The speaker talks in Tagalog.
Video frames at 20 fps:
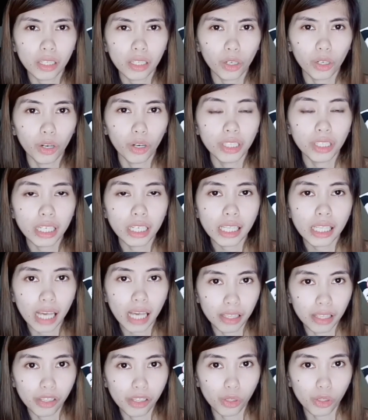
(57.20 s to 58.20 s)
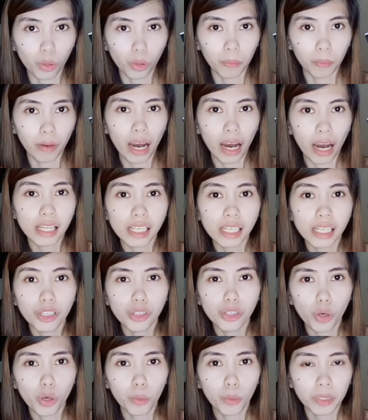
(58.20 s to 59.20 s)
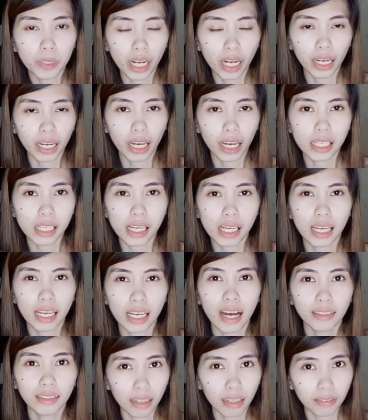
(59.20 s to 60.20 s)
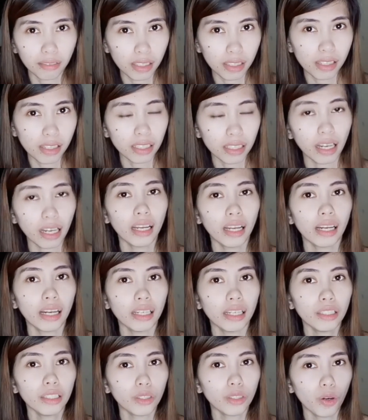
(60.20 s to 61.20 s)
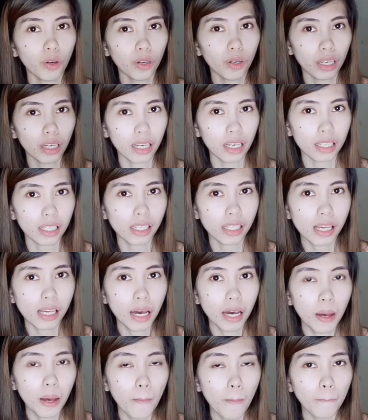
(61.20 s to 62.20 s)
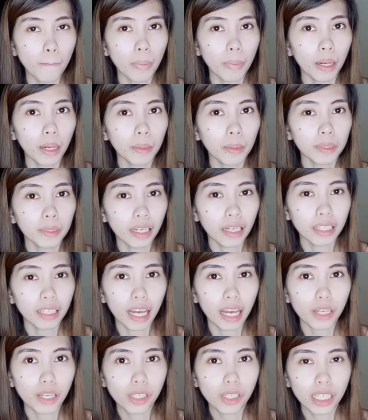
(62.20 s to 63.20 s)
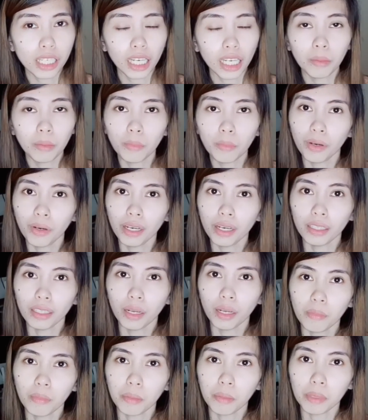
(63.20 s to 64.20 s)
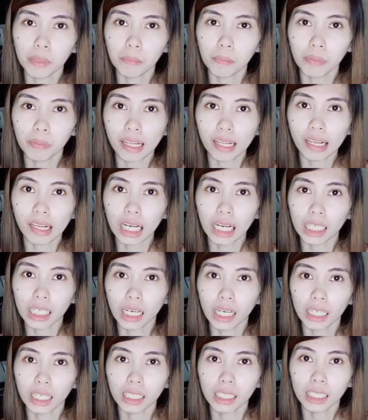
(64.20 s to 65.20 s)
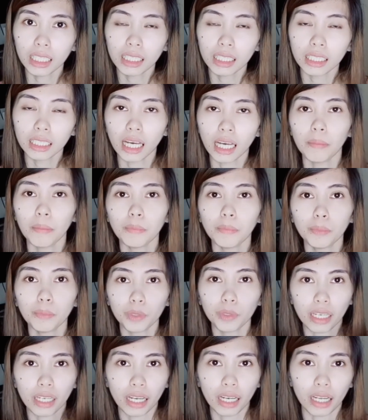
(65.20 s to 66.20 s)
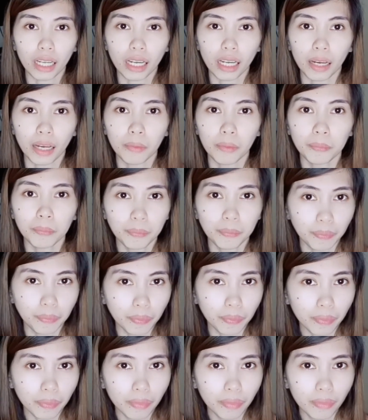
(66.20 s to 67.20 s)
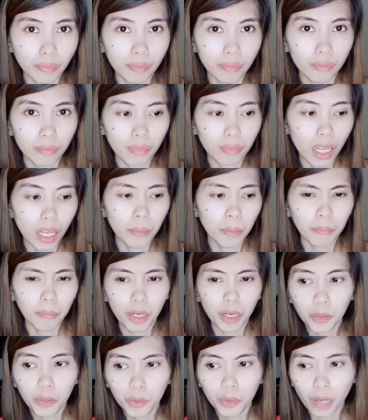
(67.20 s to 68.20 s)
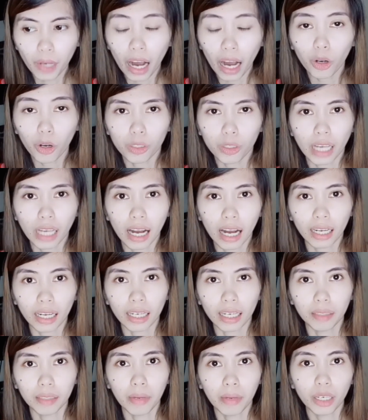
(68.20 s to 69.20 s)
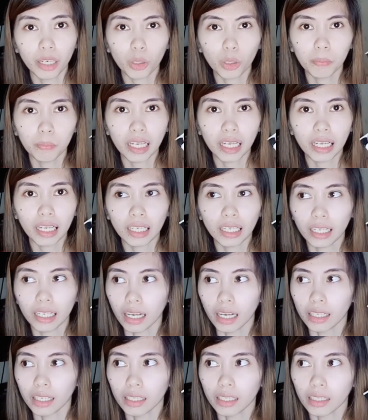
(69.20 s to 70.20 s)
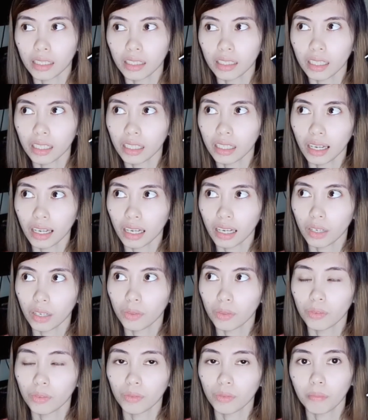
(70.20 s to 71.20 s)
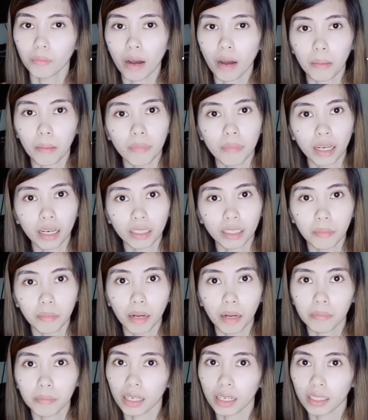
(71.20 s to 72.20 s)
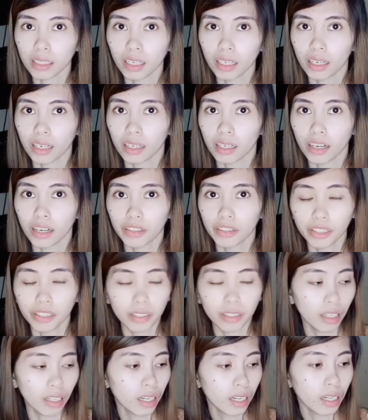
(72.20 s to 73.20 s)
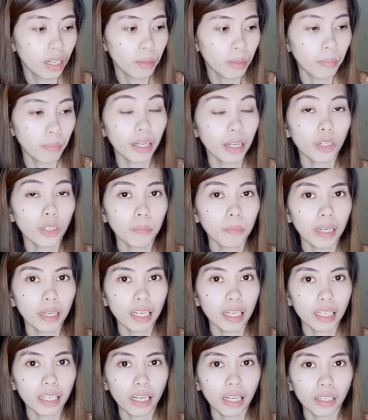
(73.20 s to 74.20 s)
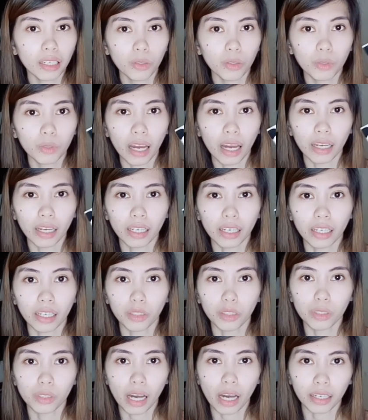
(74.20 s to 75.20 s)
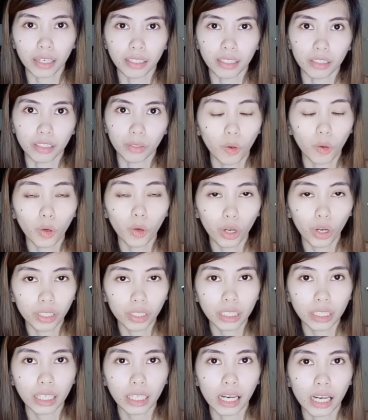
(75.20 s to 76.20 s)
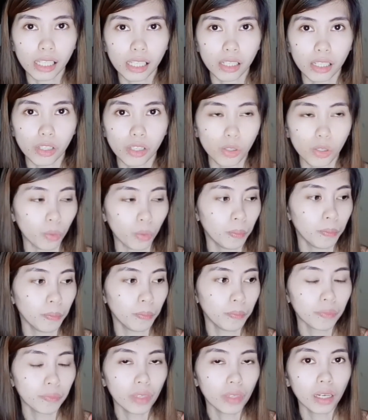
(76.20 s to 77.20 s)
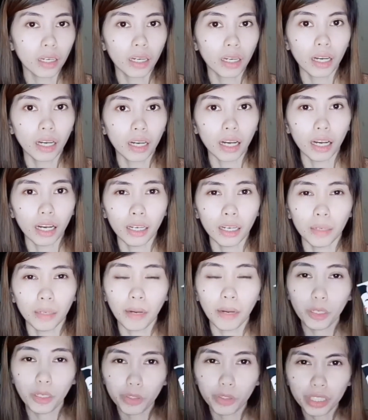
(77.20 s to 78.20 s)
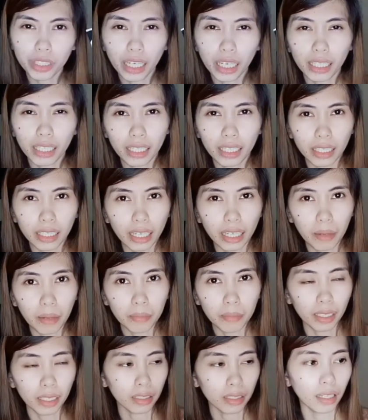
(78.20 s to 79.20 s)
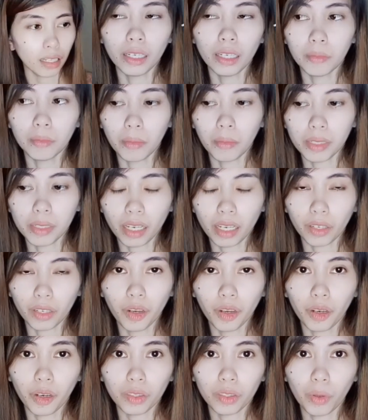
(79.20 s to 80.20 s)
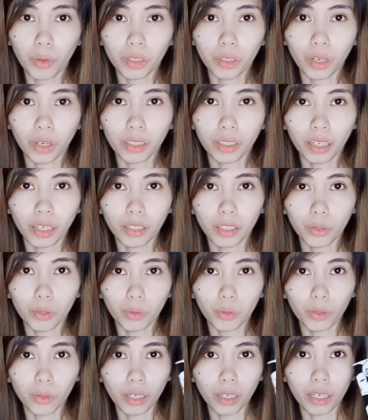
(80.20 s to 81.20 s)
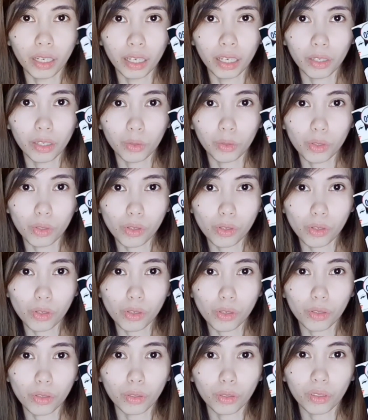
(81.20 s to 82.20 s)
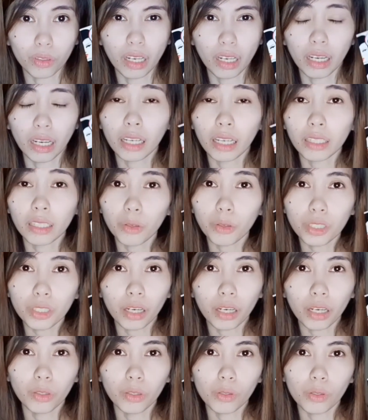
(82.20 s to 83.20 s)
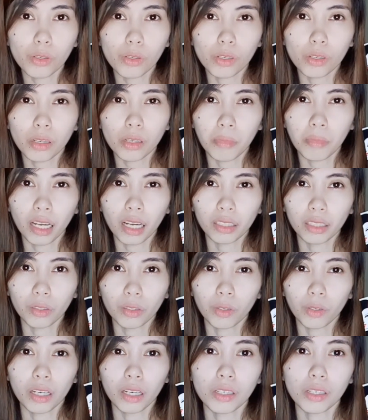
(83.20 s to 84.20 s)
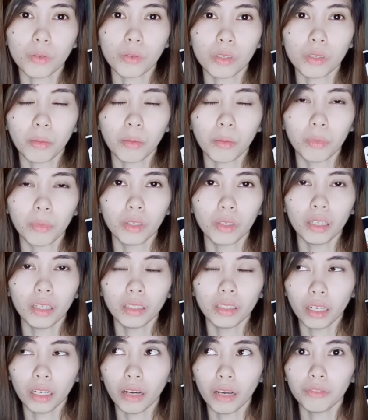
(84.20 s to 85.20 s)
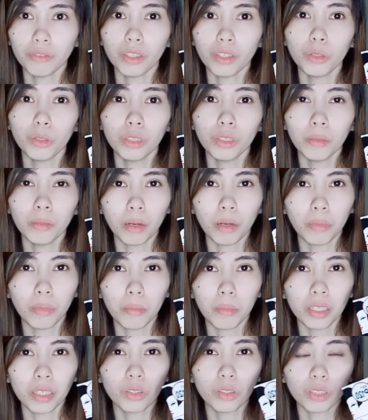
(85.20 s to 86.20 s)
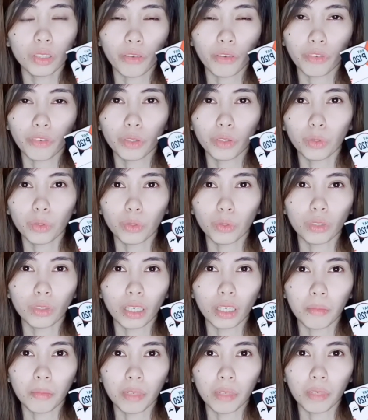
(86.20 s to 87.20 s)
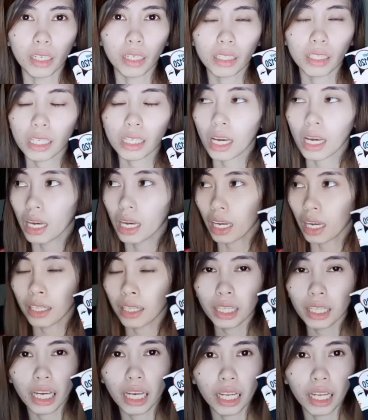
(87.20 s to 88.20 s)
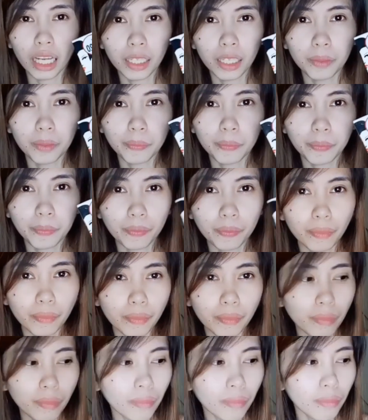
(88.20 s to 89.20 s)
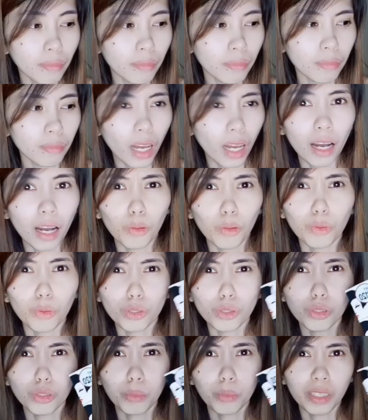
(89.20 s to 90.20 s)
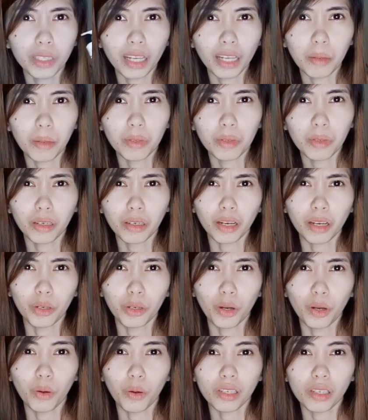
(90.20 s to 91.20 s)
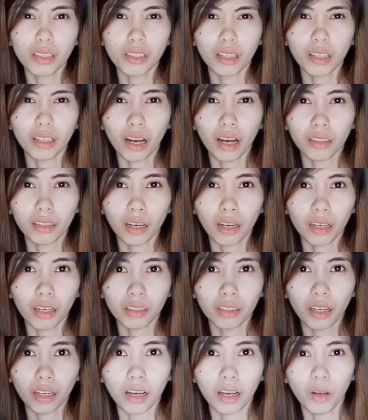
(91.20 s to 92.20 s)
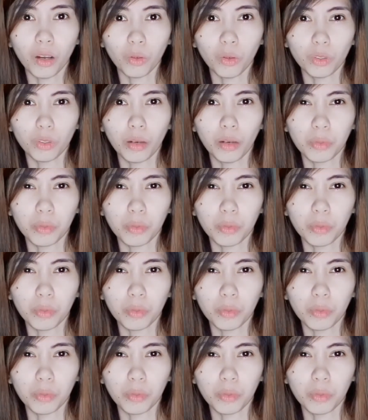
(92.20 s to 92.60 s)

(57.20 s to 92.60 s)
Koji Sun Soap. Acid soap siya guys, kaya ang tendency talaga nito is magda-dry skin mo and magpipil hanggang sa pumuti ka na. Pero ako sa akin, micro-peeling lang. Hindi talaga yung bakbak na bakbak na ganun. Micro-peeling lang yung naano yun sa akin itong kojic acid soap. Uh, paano ko siya ginagamit? Uh, ah, babasahin ko ng katawan ko and then iko, ikukuskus ko to. Direct ako siya kinukuskus sa balat ko guys yung sabon. And then after nun, ibababad ko siya for 2 to 3 minutes. And then, kung gusto niyo mag-timer kayo, ako kasi nakanta lang ako.